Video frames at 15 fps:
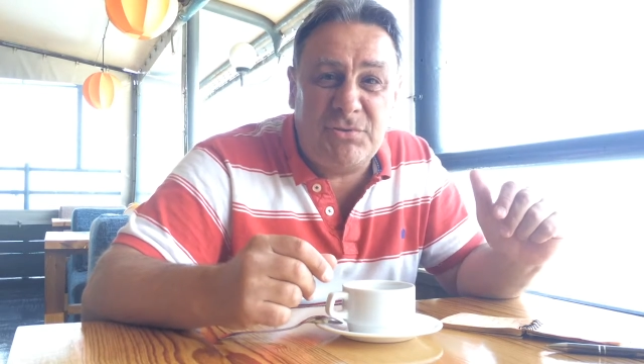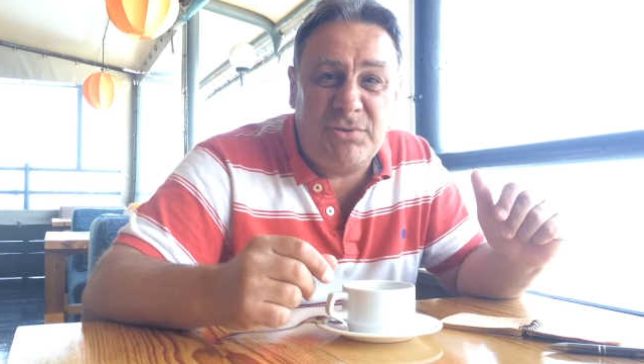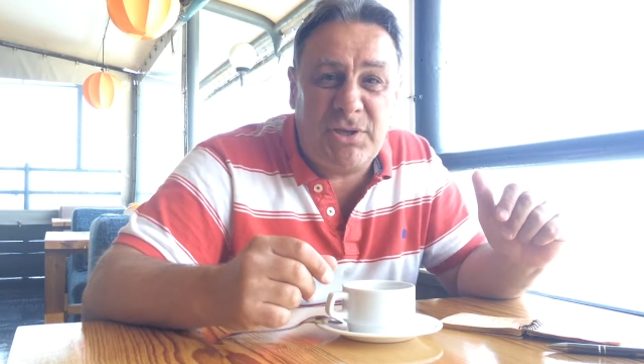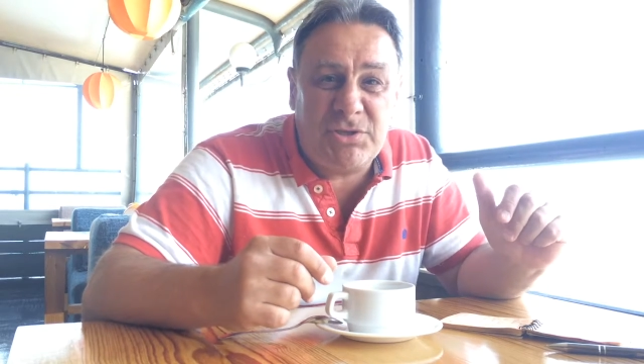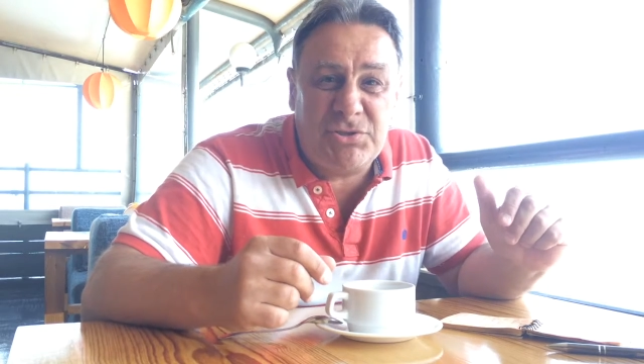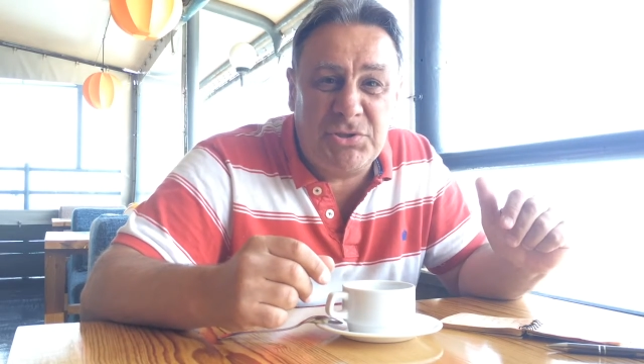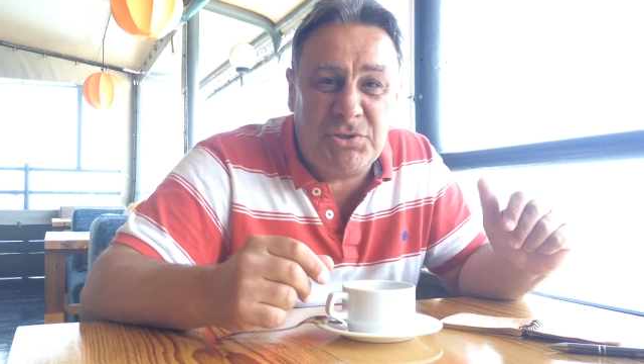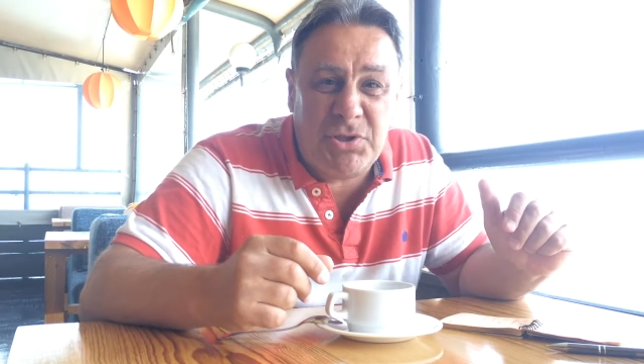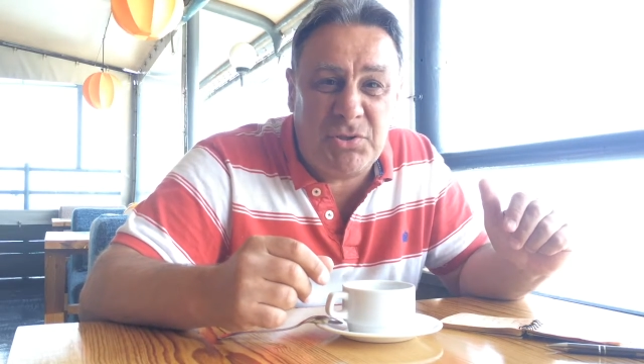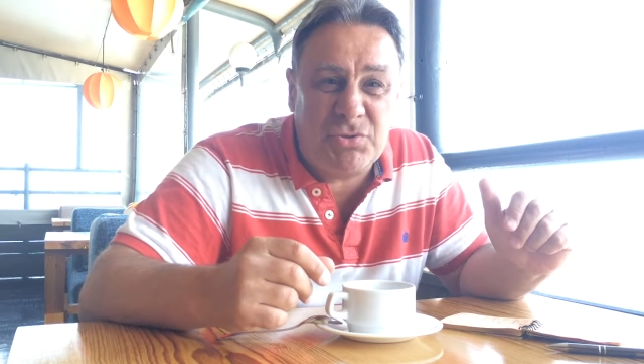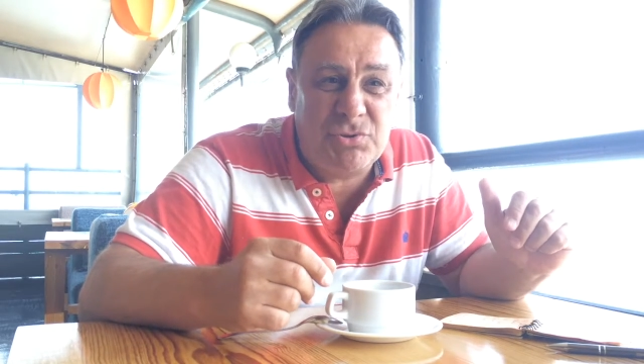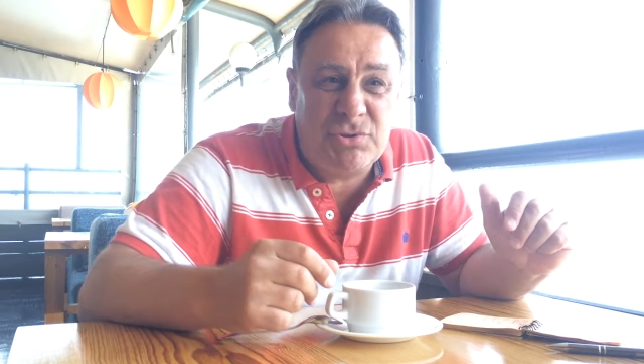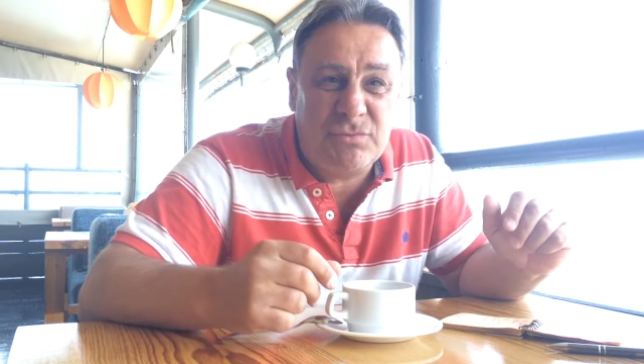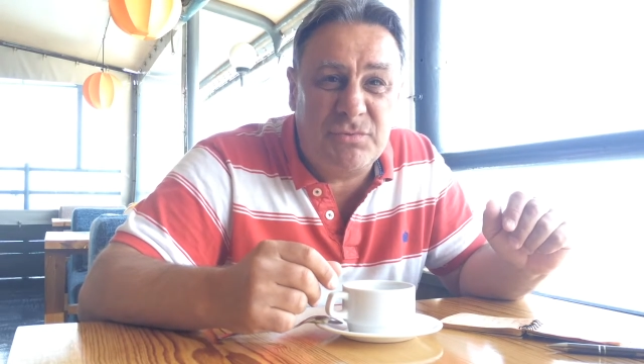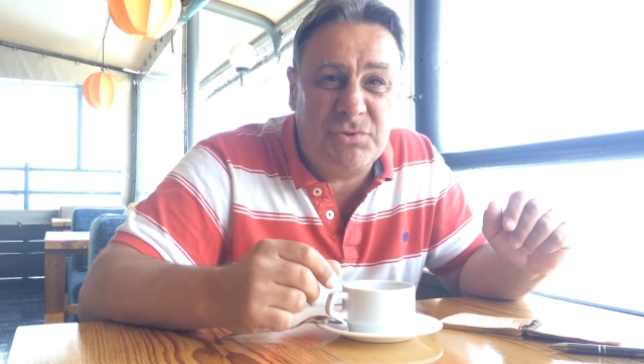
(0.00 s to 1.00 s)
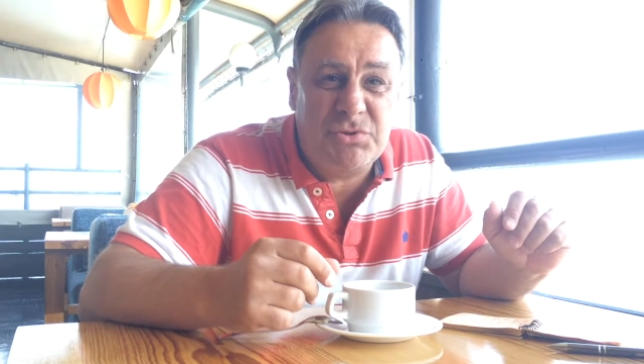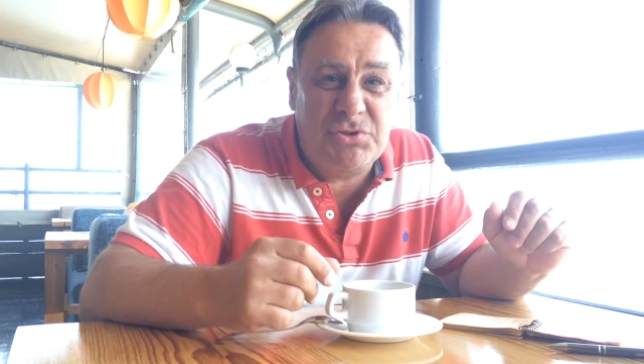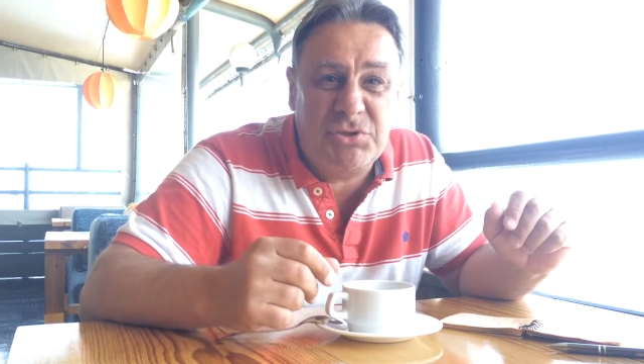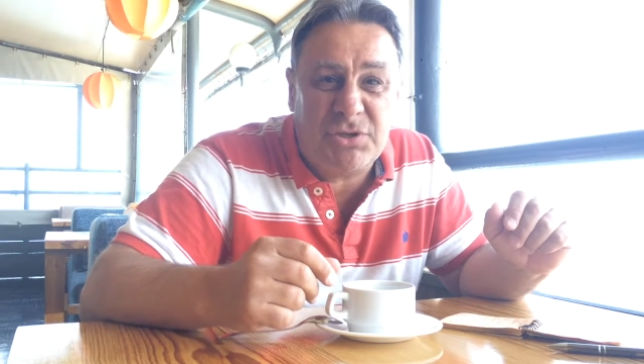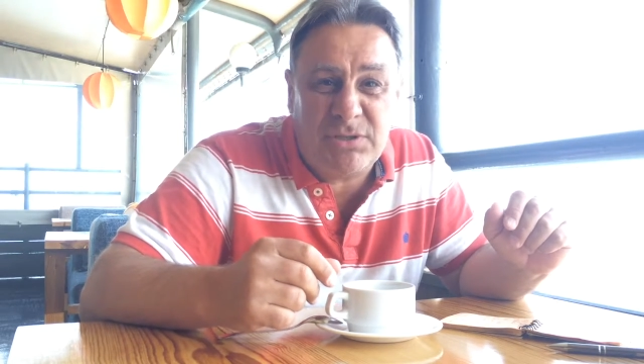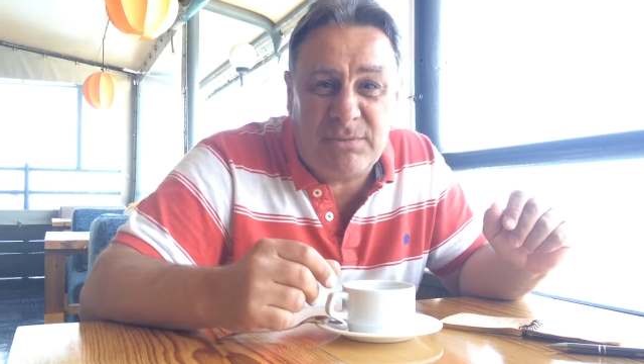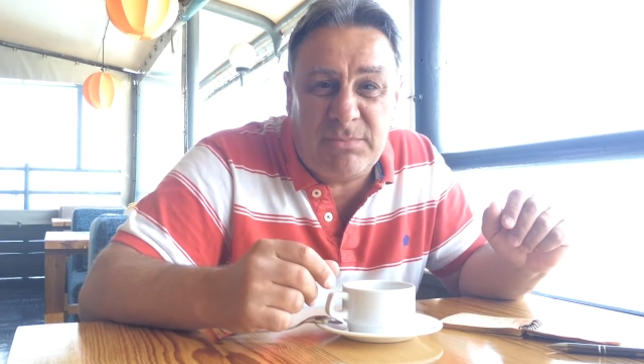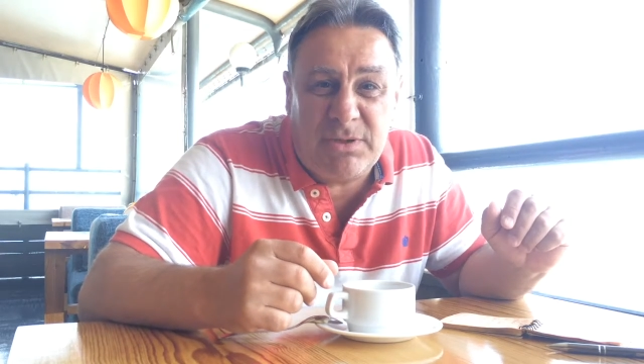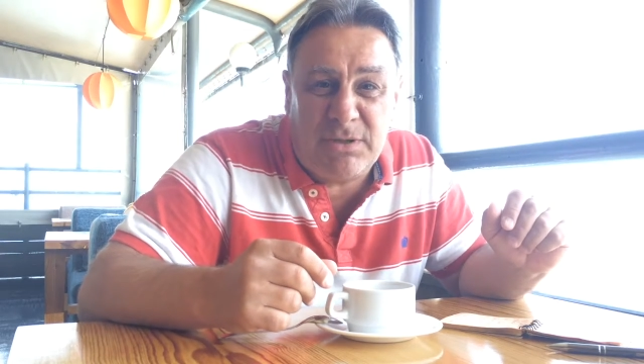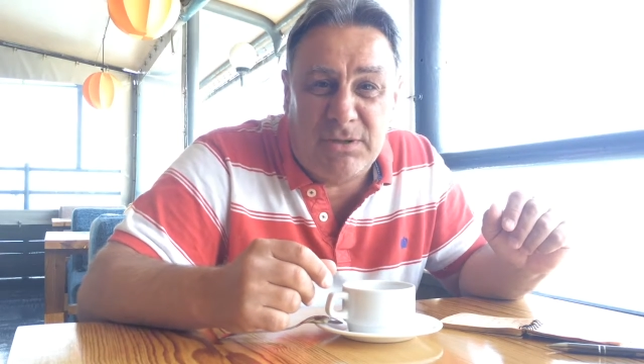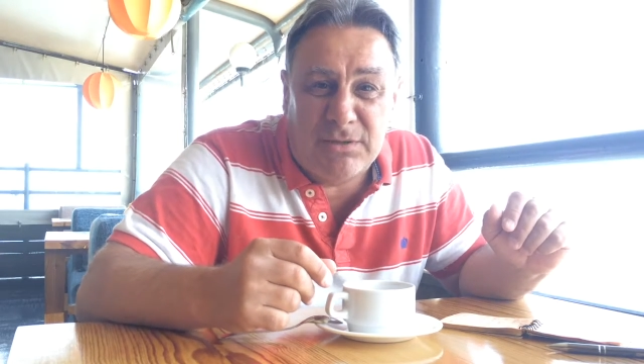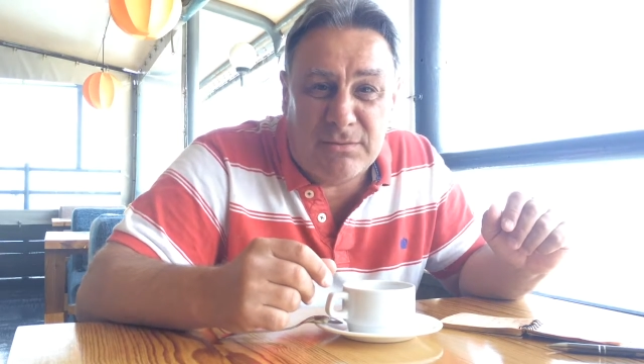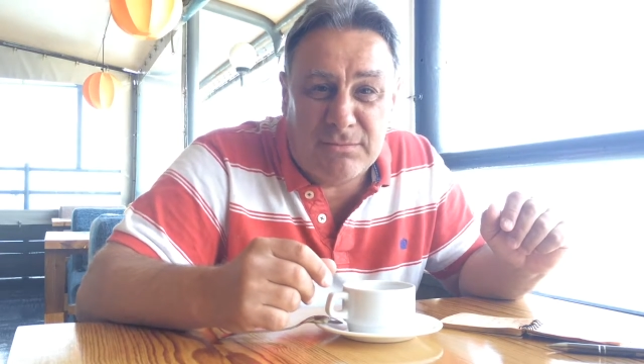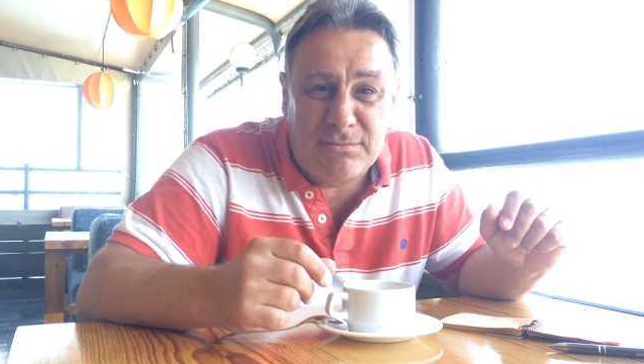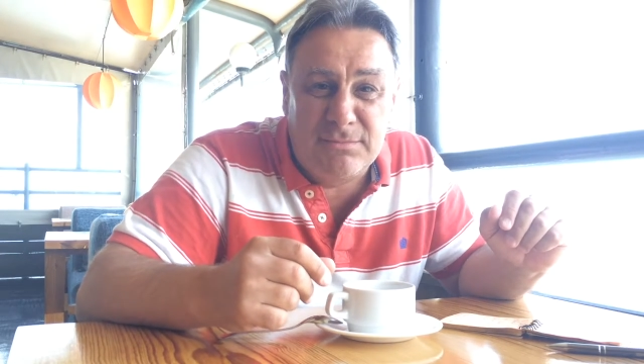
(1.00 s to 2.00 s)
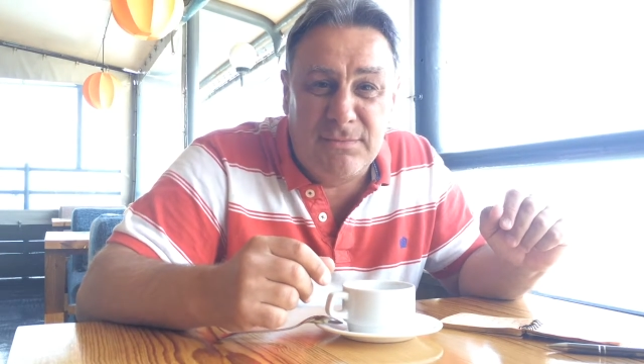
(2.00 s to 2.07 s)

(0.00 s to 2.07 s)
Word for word: но я считаю, что вот Черномырдин,